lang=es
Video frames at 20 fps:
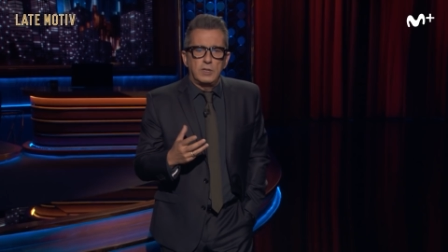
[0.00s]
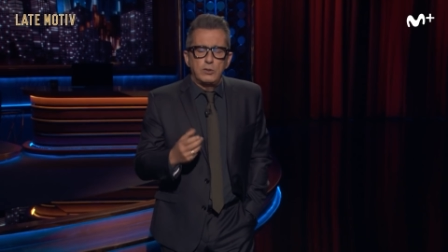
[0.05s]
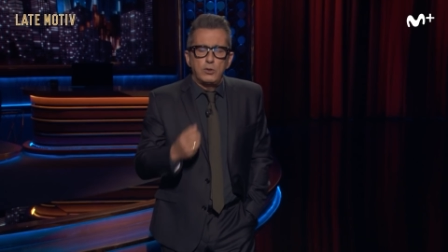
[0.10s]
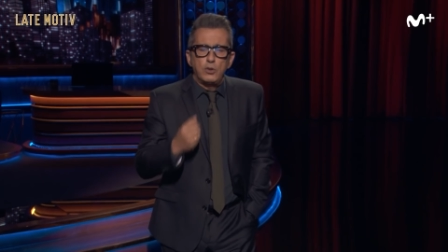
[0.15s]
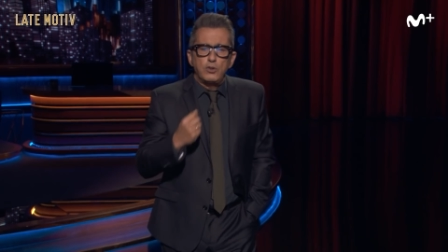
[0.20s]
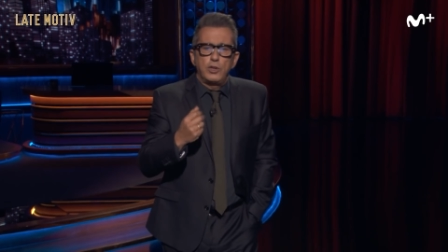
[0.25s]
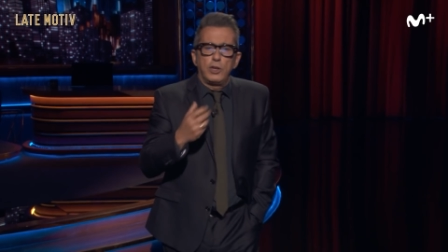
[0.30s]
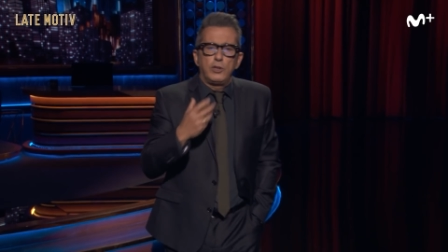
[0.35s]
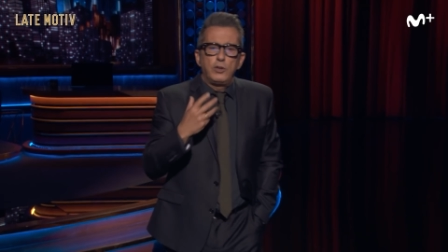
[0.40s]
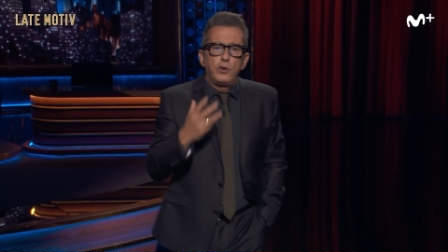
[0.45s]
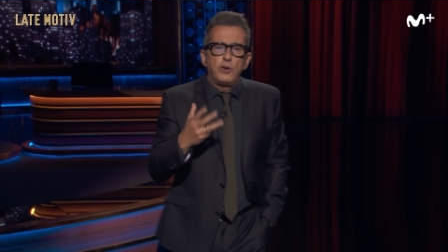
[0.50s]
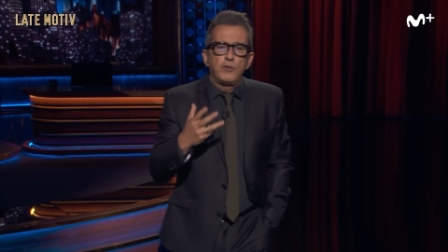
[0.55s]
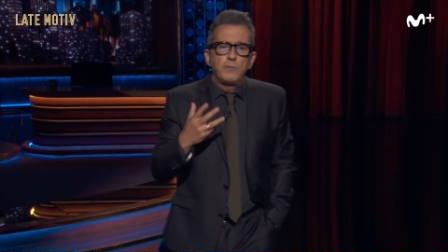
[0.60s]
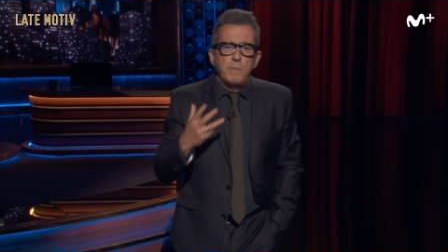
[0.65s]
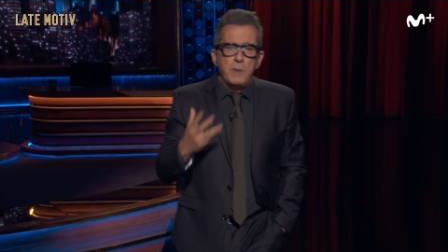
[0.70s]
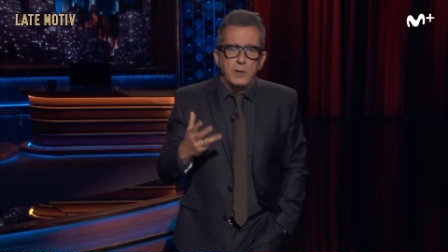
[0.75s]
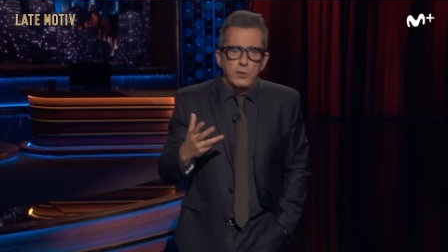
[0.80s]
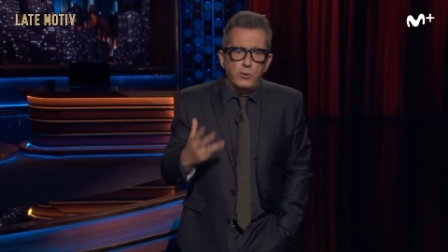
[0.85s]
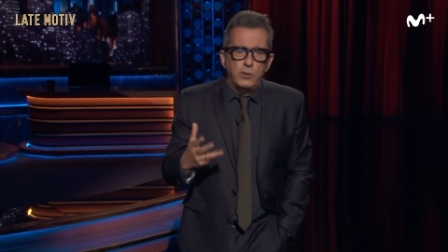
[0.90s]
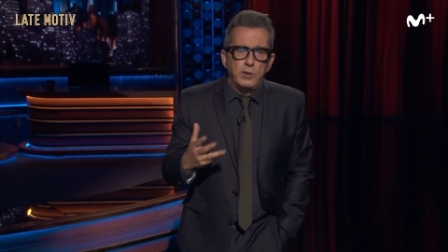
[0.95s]
esos señores
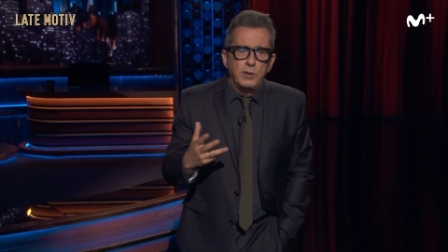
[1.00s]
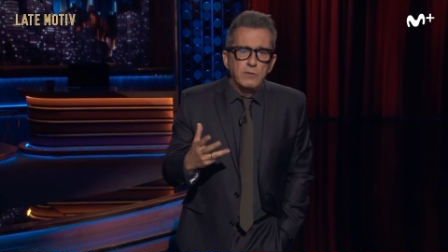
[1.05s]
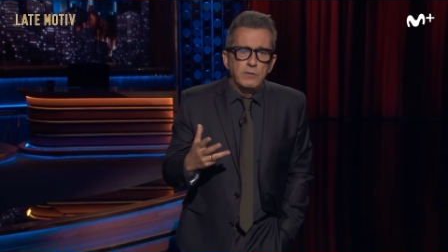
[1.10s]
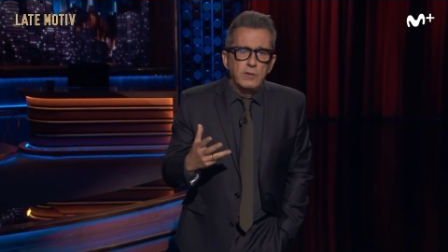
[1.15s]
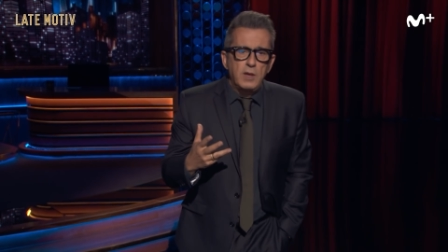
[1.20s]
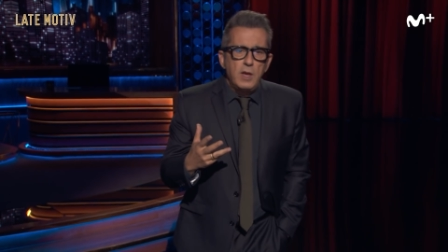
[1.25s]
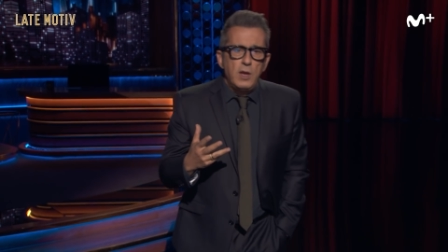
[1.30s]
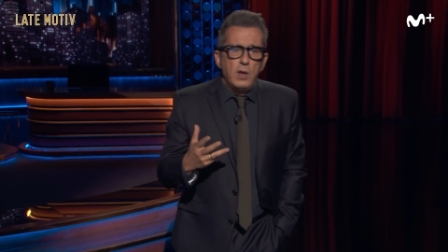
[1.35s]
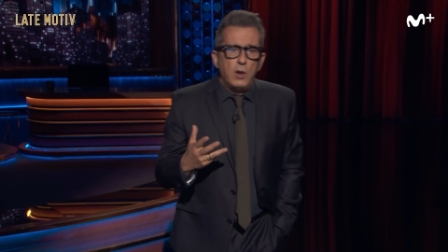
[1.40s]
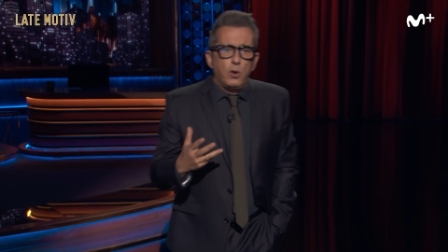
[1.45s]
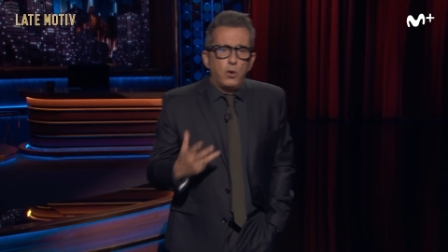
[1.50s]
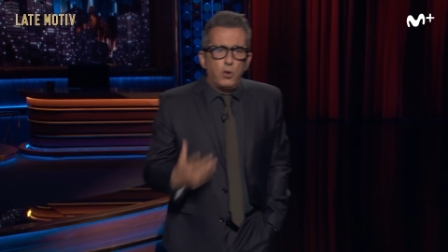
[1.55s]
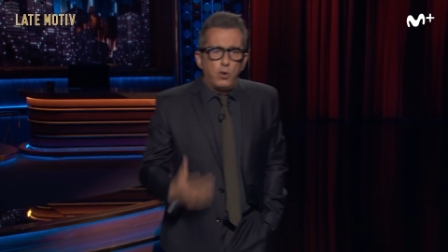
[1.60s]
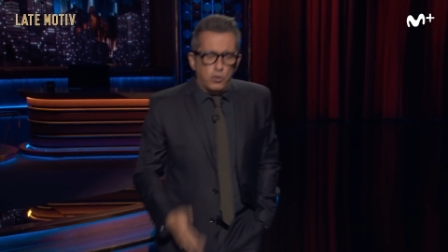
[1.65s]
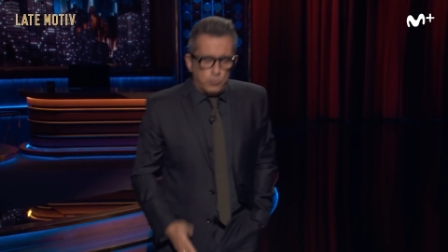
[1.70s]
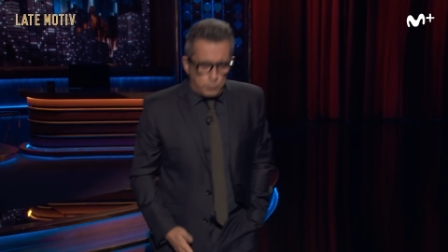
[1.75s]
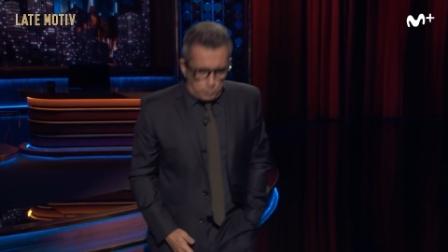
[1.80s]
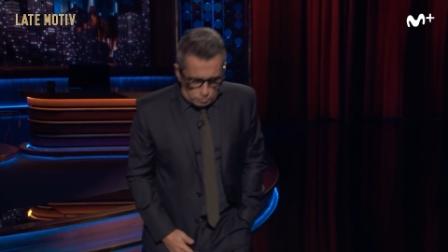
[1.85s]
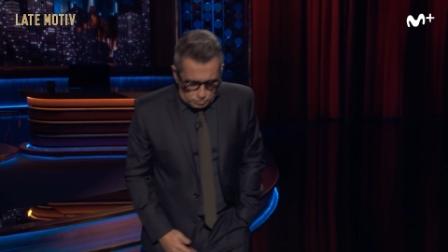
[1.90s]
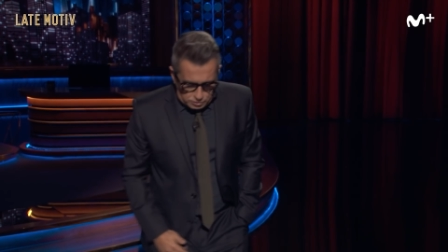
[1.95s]
mayores con
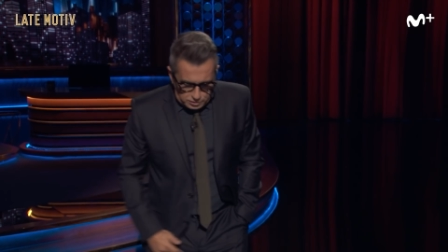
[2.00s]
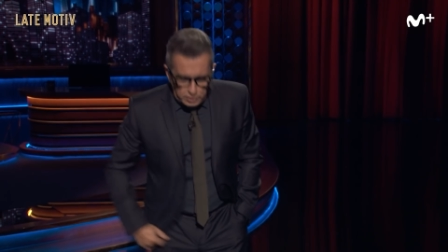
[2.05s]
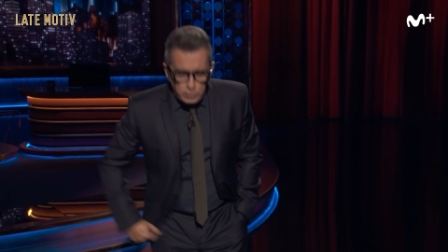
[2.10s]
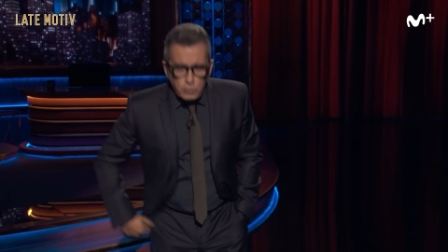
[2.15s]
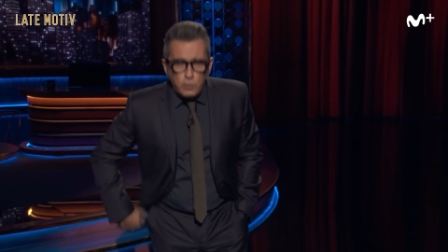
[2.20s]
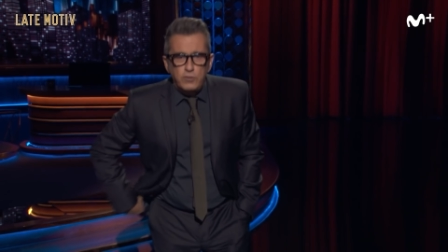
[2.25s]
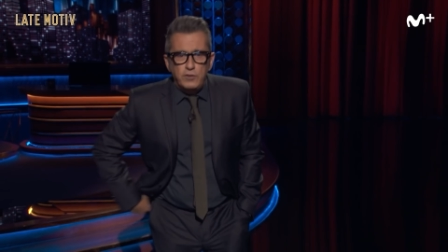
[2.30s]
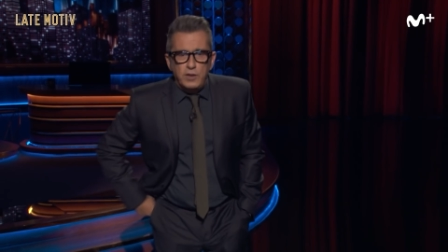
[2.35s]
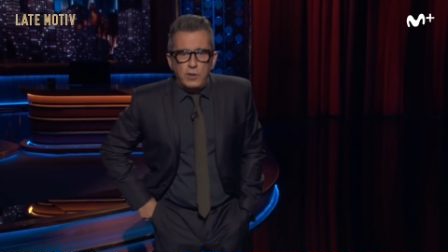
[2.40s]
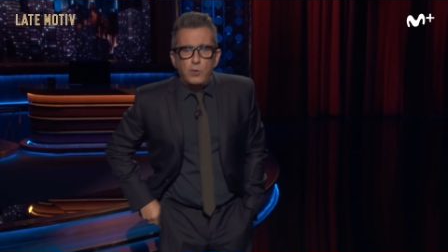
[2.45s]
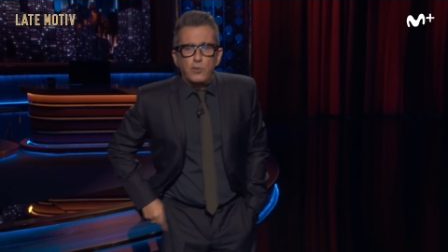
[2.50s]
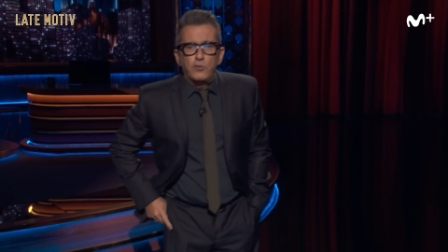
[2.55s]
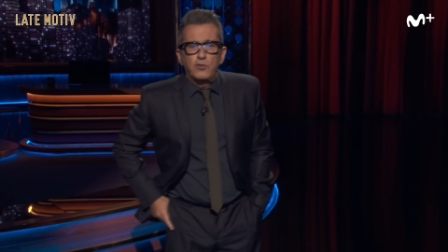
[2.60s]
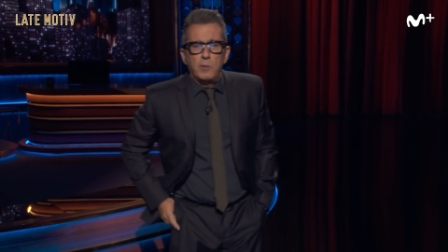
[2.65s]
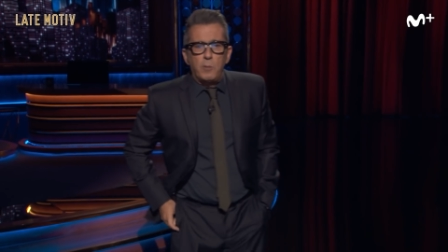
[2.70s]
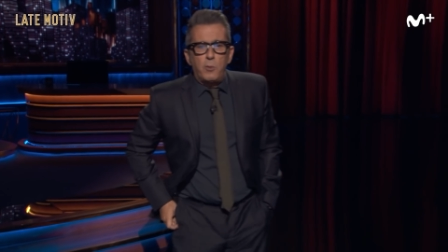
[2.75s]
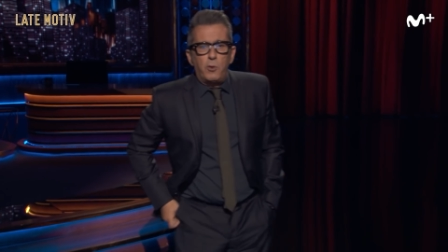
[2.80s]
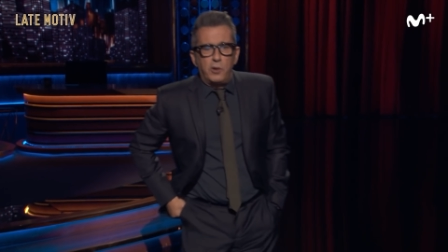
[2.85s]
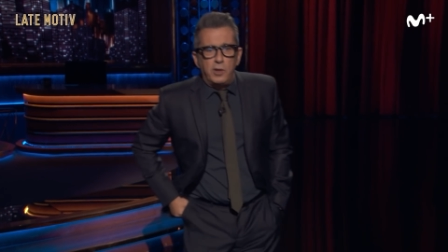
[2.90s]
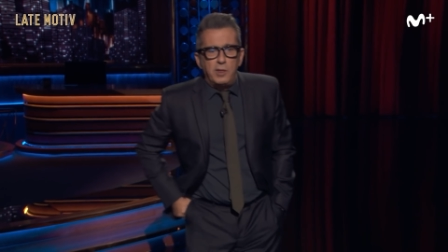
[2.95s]
los bolsillos llenos
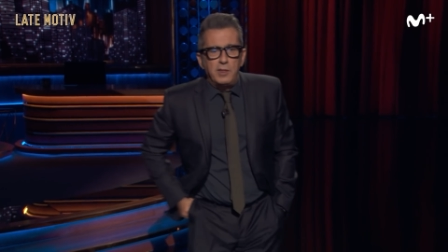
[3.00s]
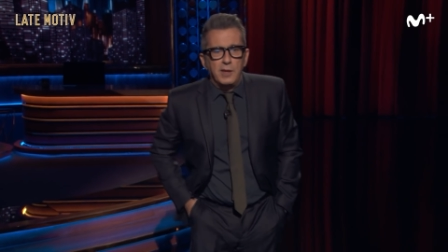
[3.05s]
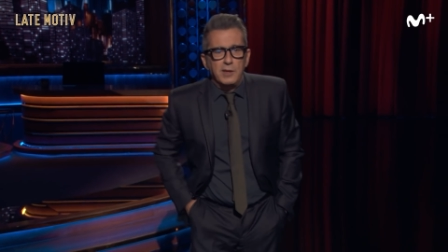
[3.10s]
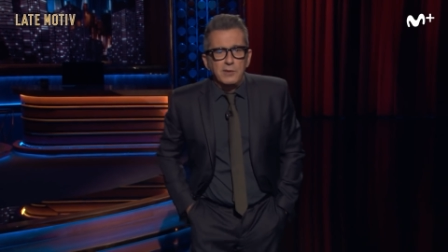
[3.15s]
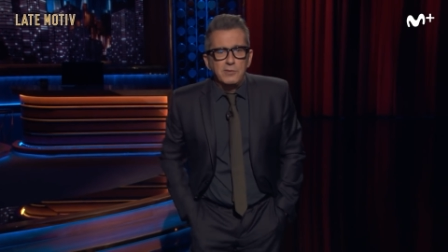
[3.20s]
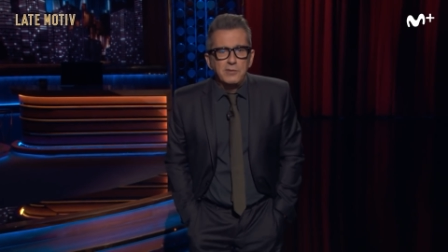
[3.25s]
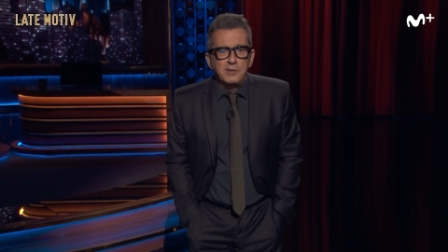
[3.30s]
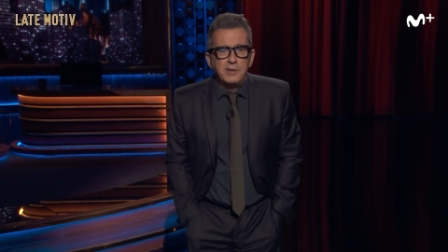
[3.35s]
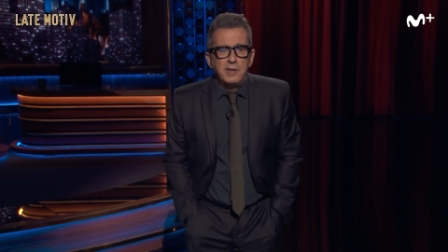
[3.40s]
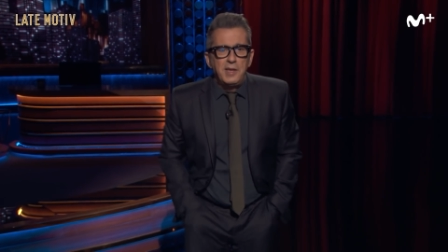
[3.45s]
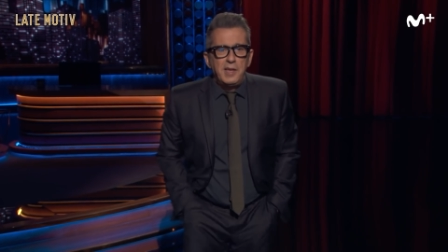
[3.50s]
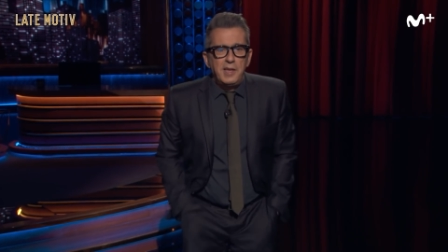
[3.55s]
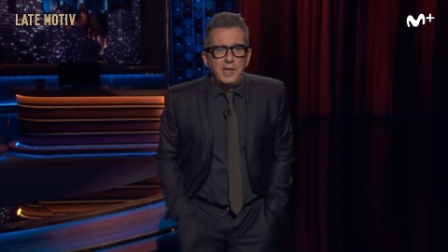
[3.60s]
de monedas